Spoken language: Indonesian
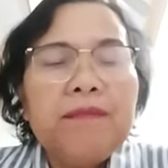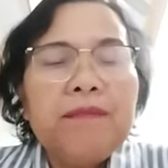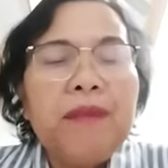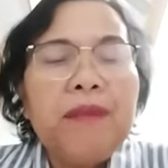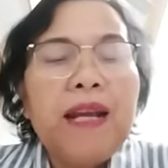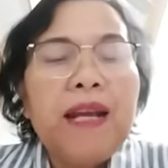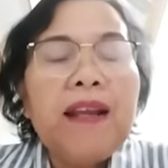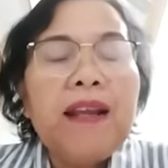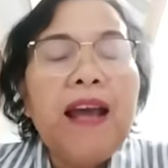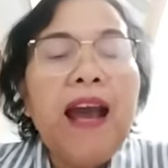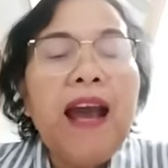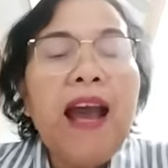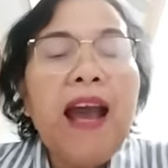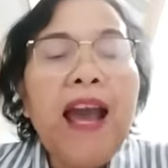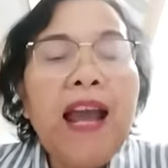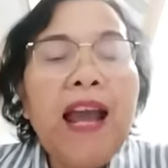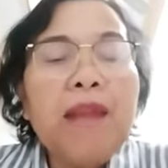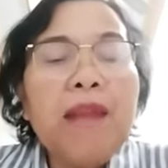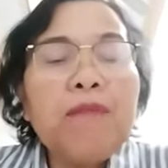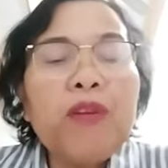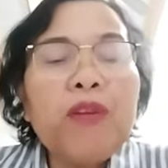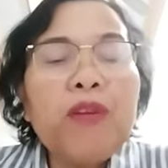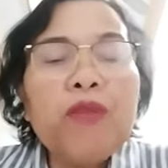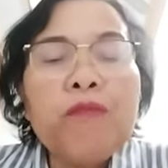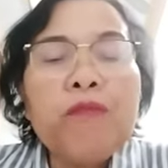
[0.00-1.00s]

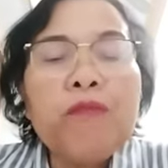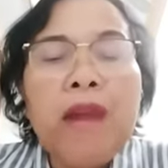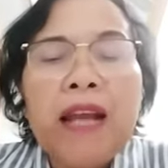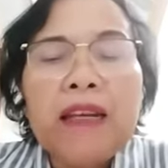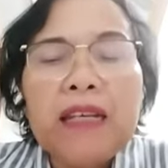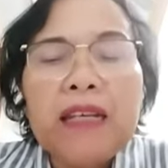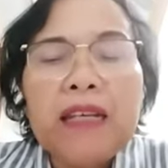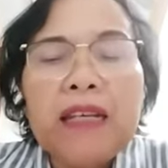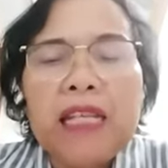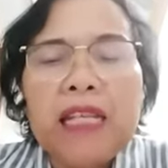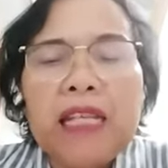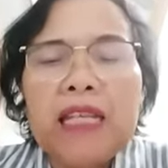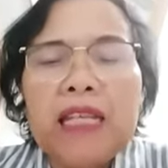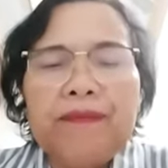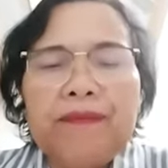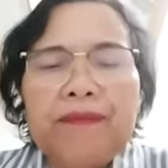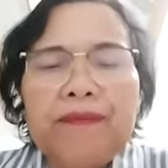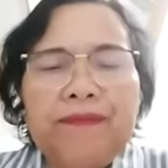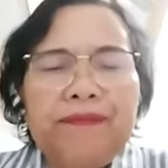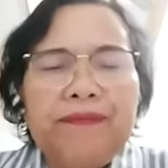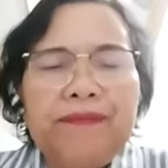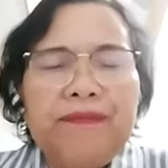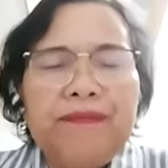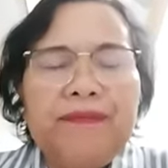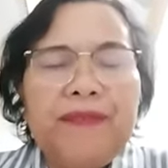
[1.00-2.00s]
Padahal belum mandi.
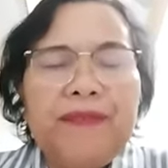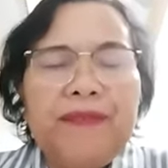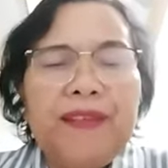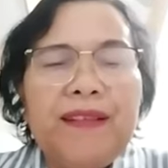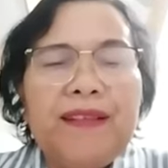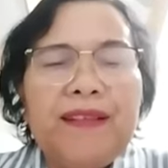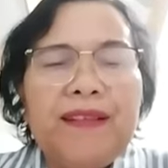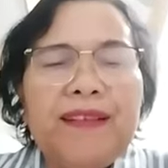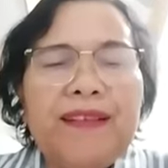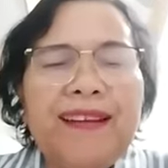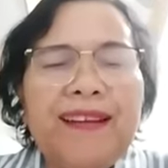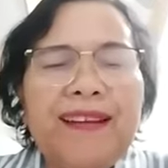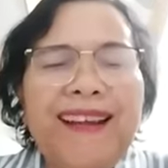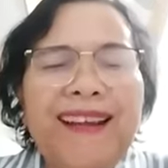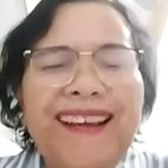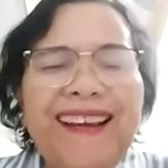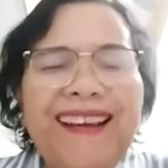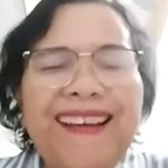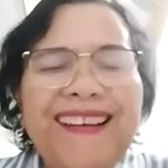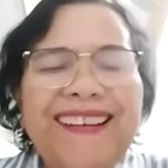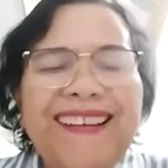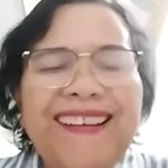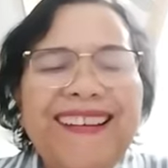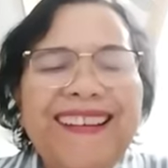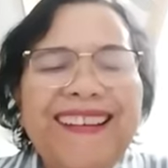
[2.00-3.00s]
Nah,
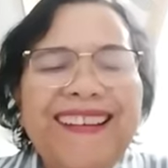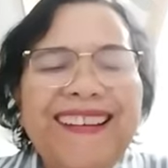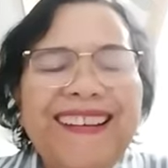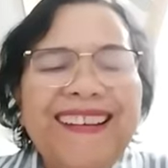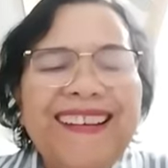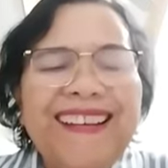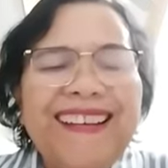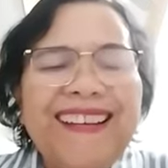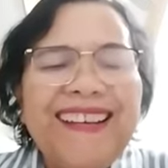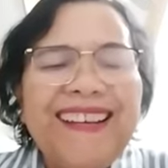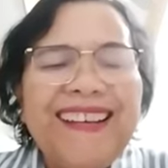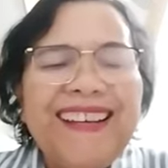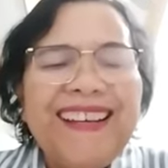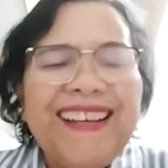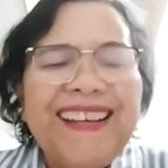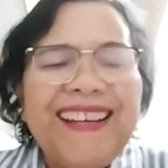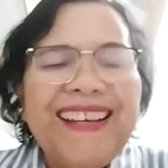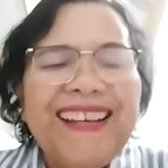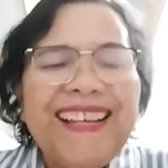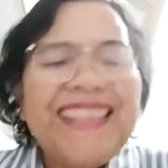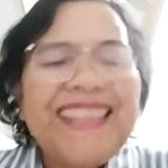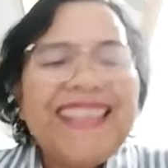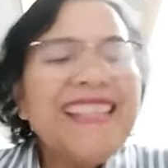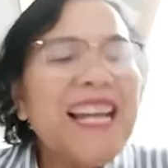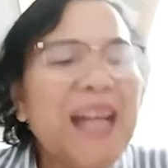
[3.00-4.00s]

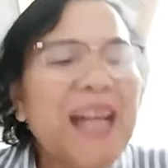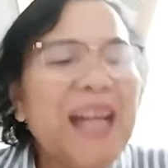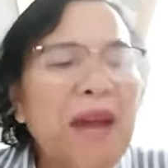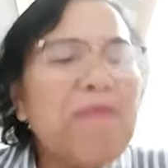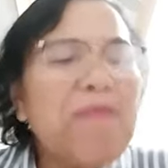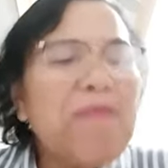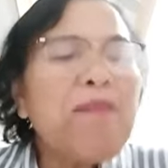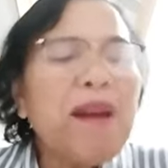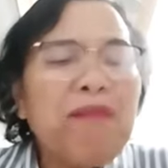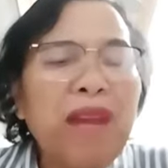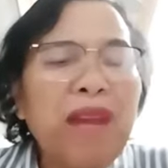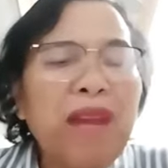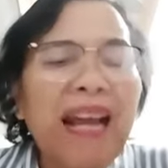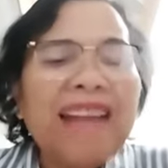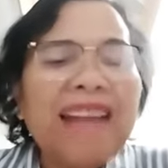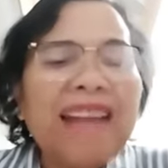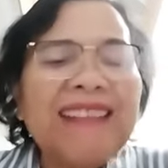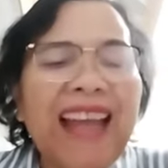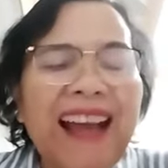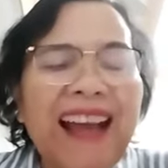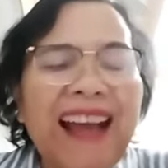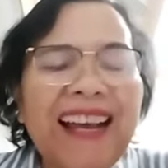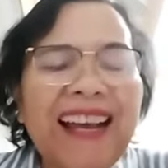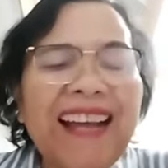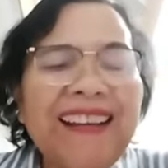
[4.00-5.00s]
kita gampang
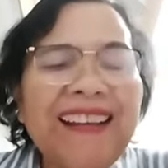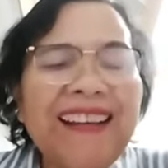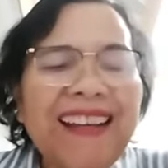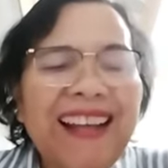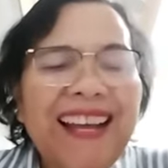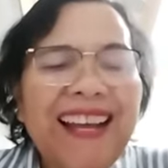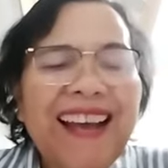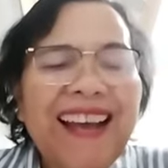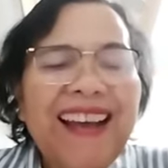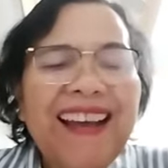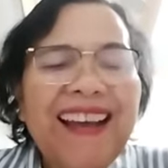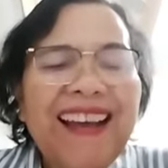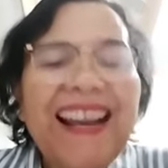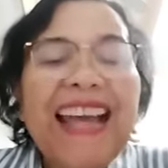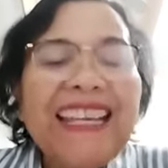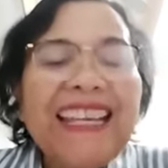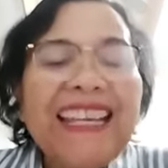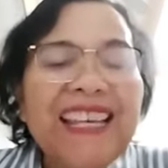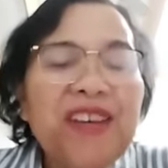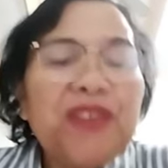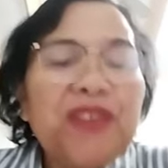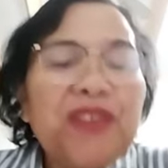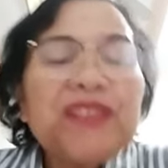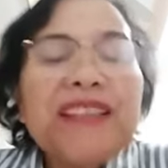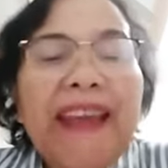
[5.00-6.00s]
mengatakan
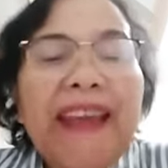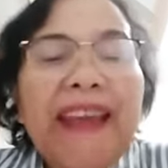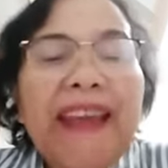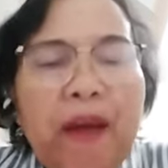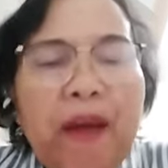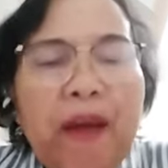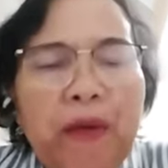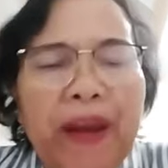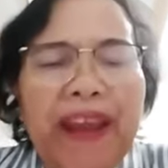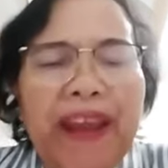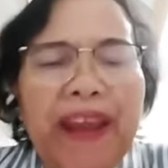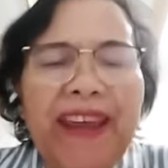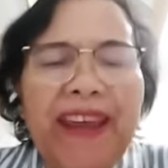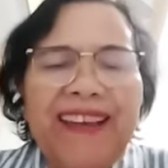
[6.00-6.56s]
lagi OTW.